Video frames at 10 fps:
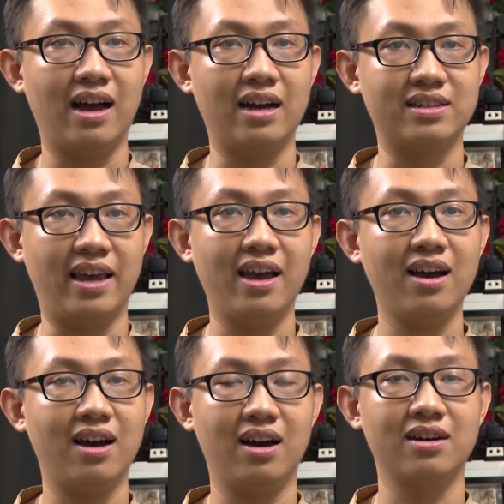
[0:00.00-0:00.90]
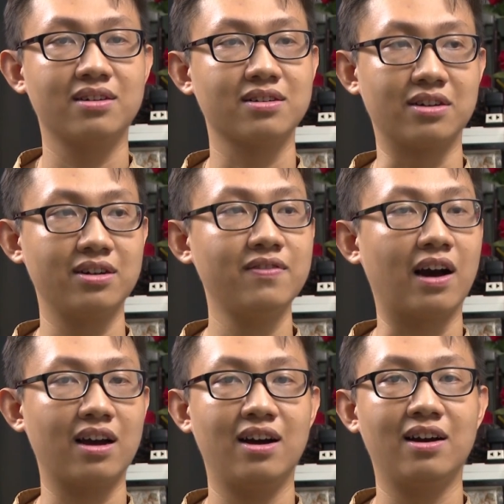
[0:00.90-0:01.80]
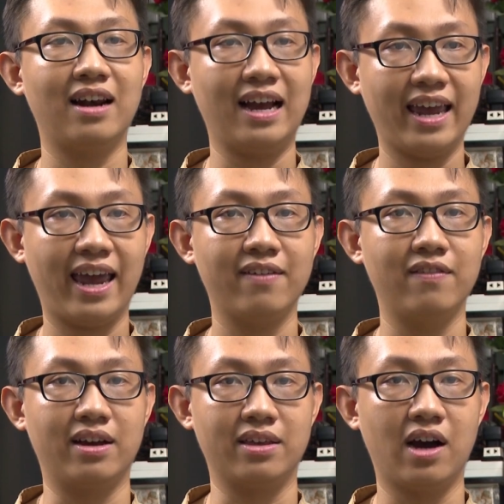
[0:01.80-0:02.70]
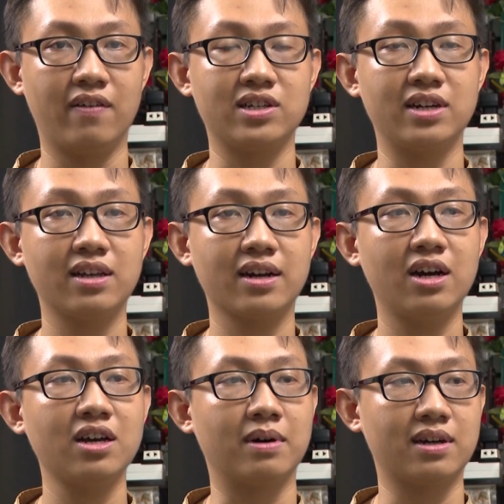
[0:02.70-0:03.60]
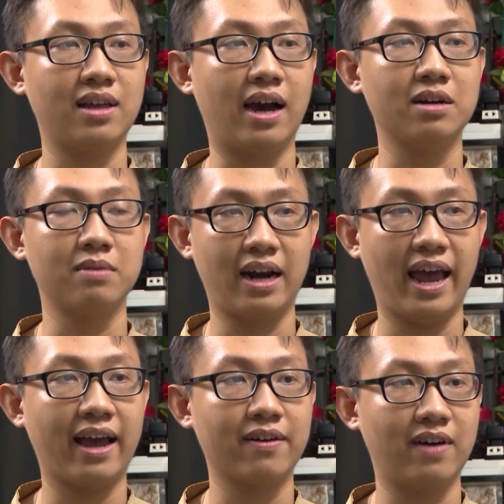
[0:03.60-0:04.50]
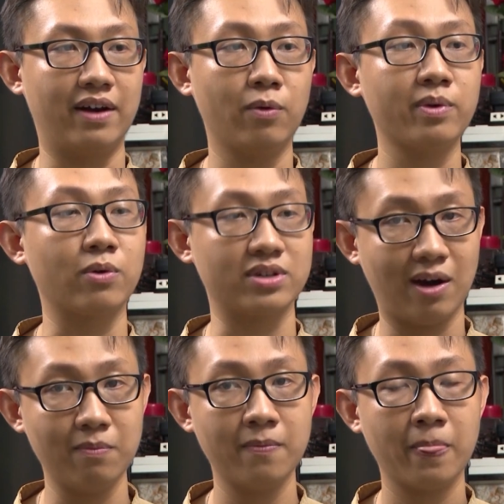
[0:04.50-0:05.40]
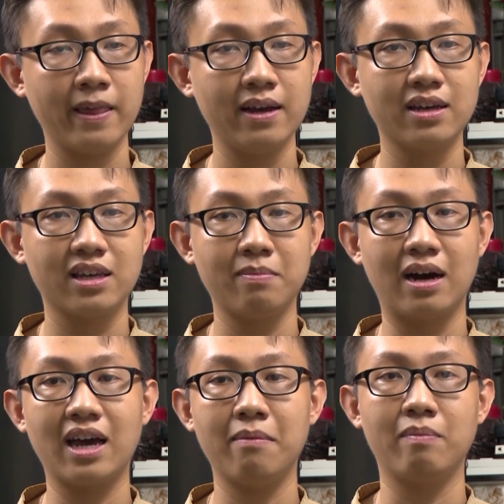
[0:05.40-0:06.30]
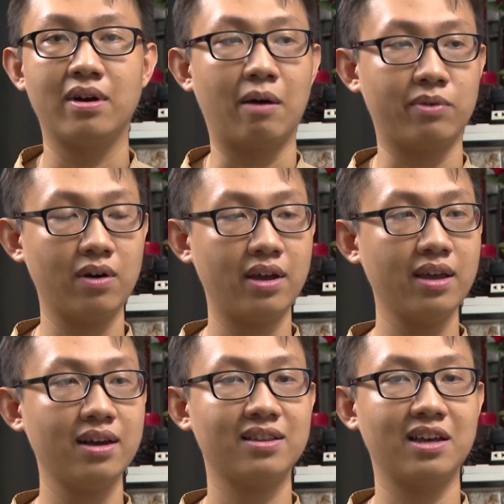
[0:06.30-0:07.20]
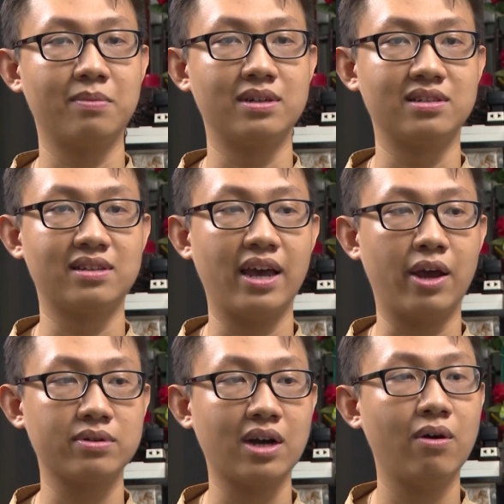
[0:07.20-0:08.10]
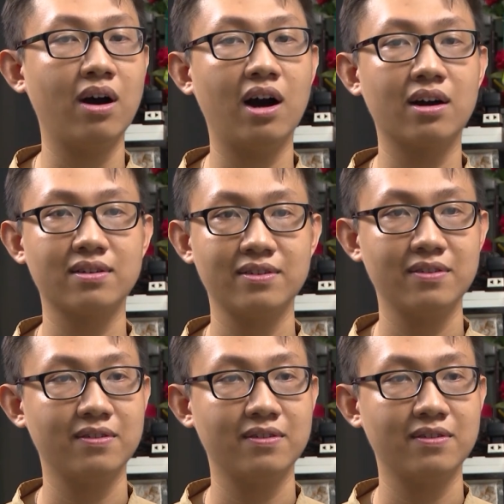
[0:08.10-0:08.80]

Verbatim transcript: là sẽ được Đức Phật lắng nghe, và nhờ vào sự đến thiên đới thì mình có thể được bình an và hạnh phúc trong cuộc sống. Nhưng mà khi mà mình học giáo lý á, thì mình sẽ hiểu sâu hơn